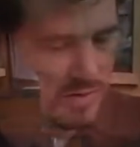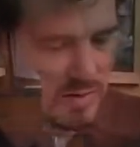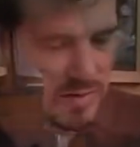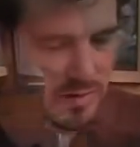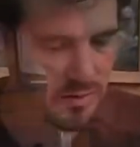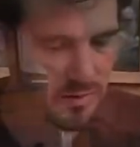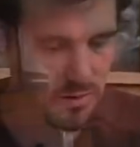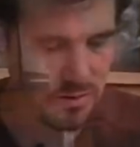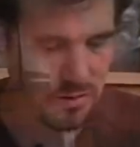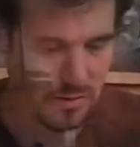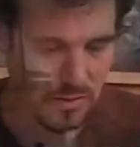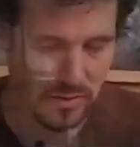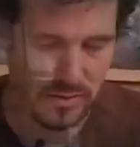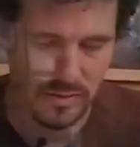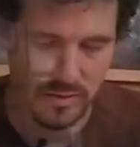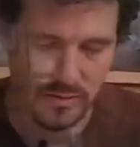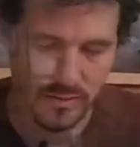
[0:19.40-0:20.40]
ici.
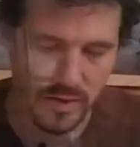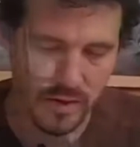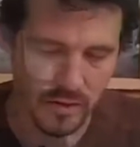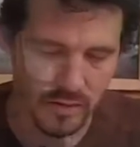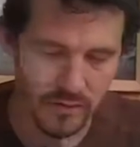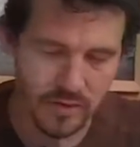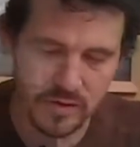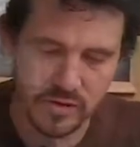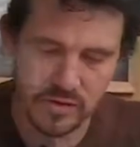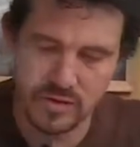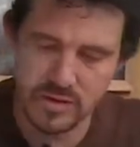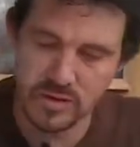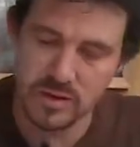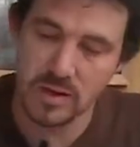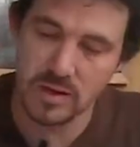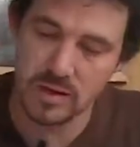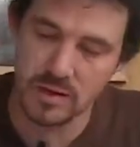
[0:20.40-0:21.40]
Et on va
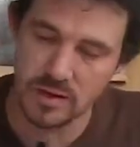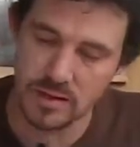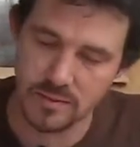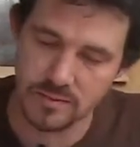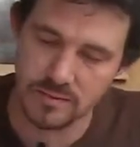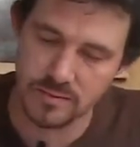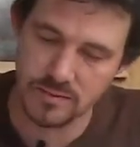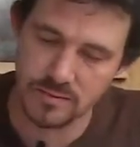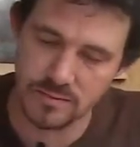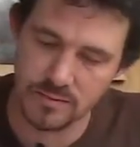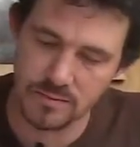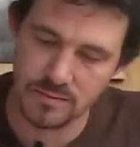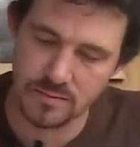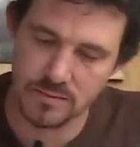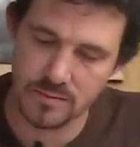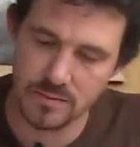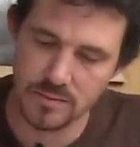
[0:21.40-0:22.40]
jusqu'à,
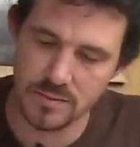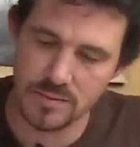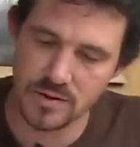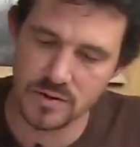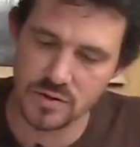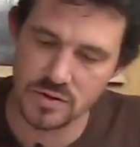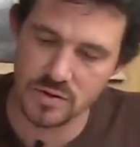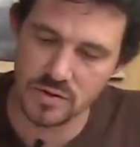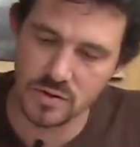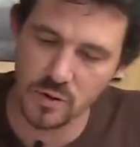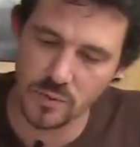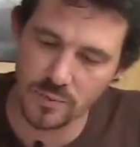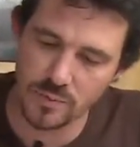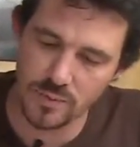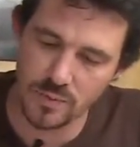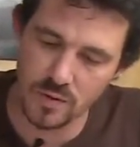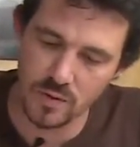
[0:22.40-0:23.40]
jusqu'aux
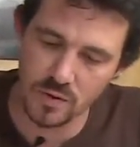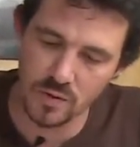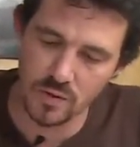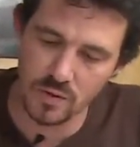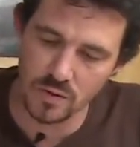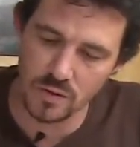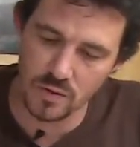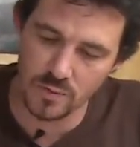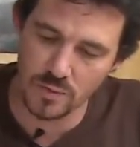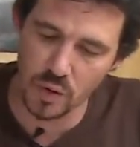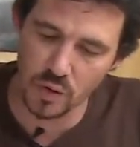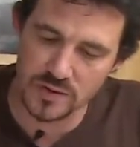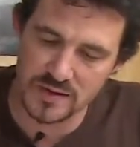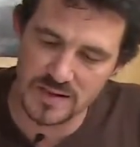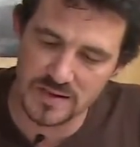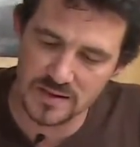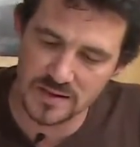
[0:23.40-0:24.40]

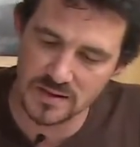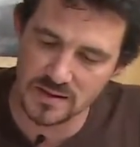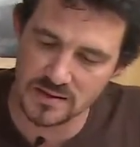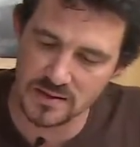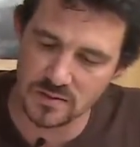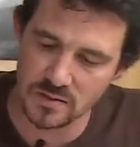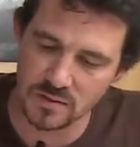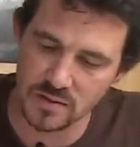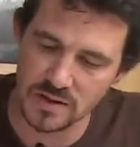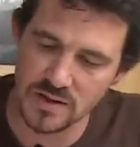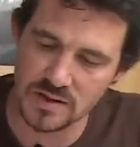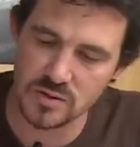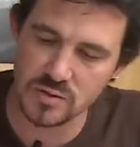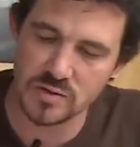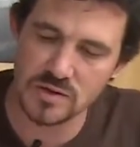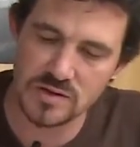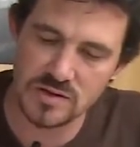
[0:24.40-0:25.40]
protistes qui sont des
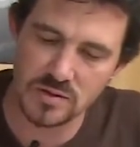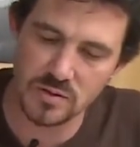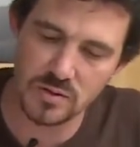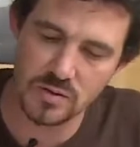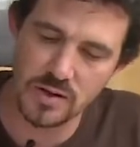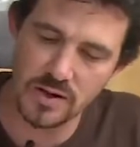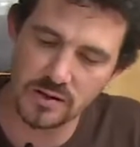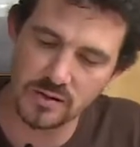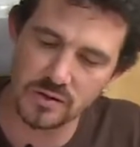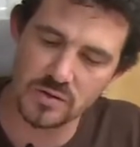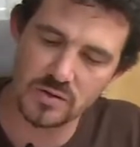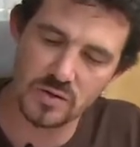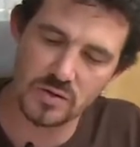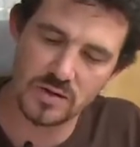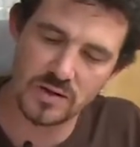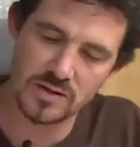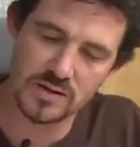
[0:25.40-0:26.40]
unicellulaires de ce
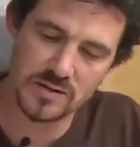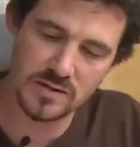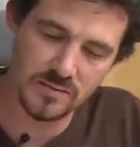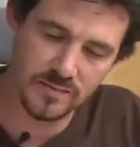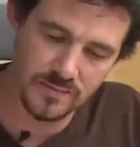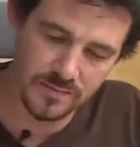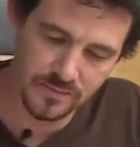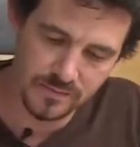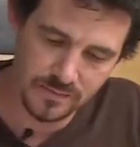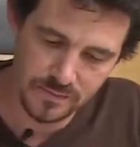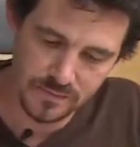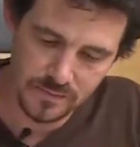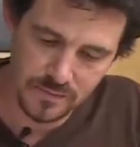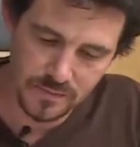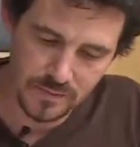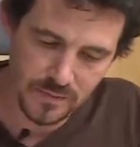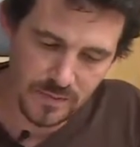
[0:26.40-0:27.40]
côté-ci.
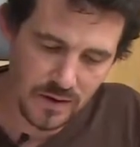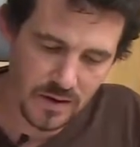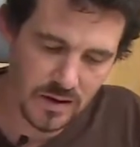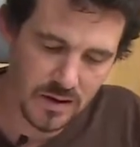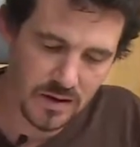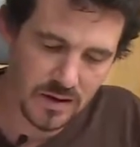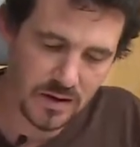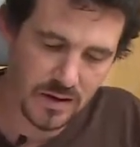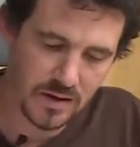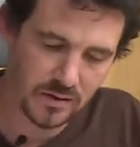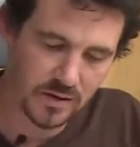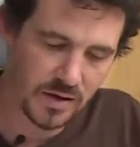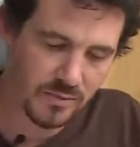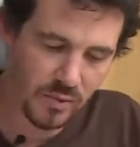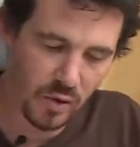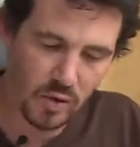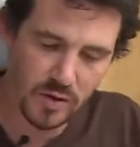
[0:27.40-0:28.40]
Et on a
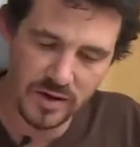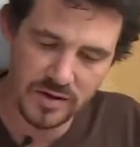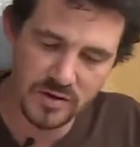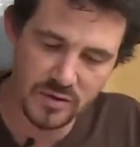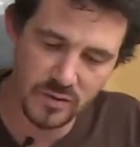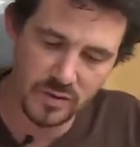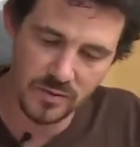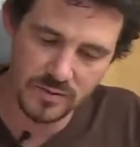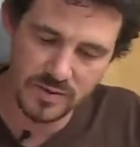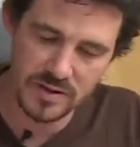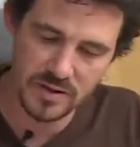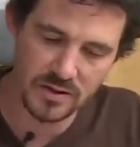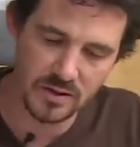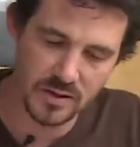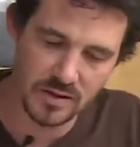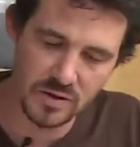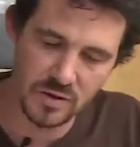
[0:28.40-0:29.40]
une progression comme ça
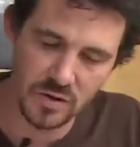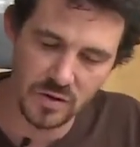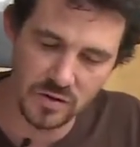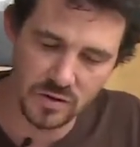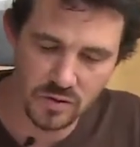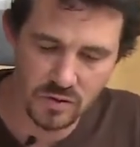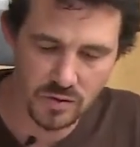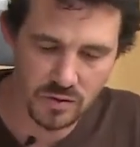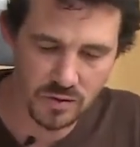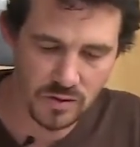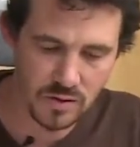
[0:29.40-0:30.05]
dans la colonne d'eau.